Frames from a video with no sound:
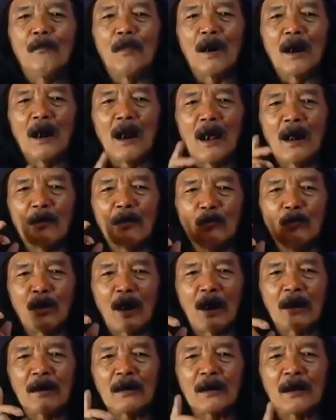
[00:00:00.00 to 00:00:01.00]

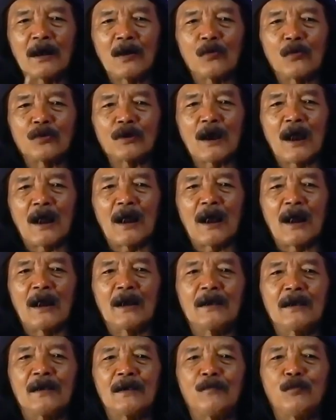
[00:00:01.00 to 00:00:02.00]
melakukan
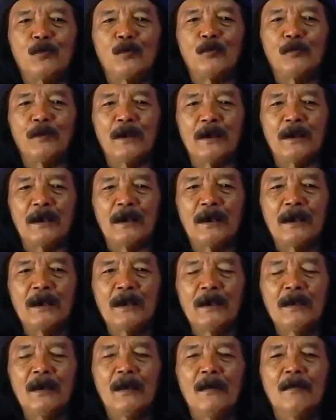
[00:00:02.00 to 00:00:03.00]
kerusakan di bumi
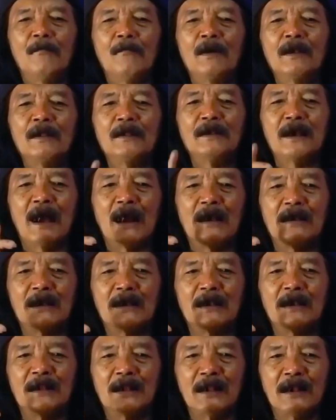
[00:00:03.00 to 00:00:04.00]
ini
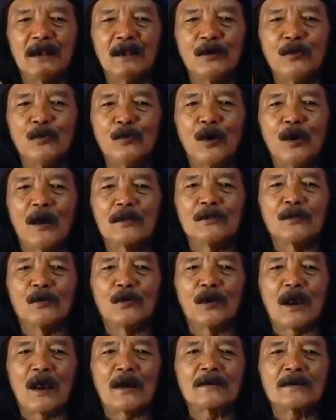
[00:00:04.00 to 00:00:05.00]
menjadi diu
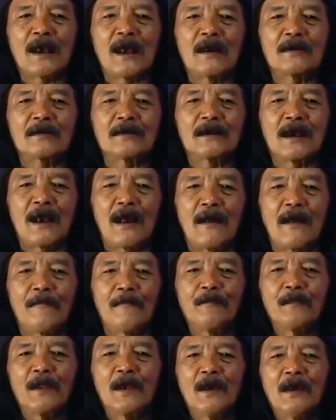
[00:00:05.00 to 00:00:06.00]
atau raksasa
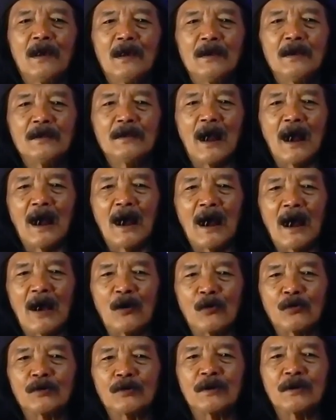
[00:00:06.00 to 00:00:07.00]
yang
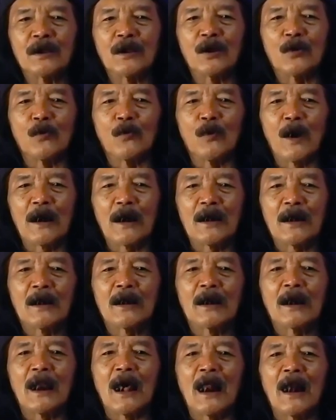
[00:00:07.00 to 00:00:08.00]
harus diruat
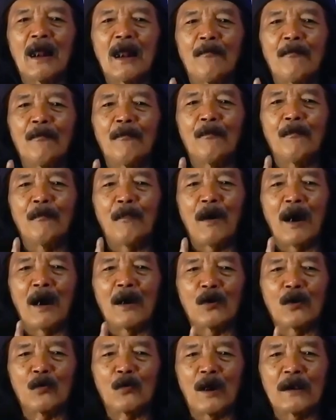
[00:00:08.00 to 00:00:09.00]
dalam
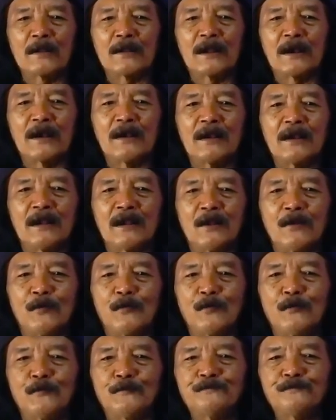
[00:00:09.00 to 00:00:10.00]
pangruwating
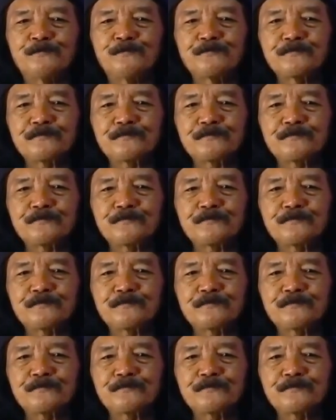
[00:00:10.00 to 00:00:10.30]
dini.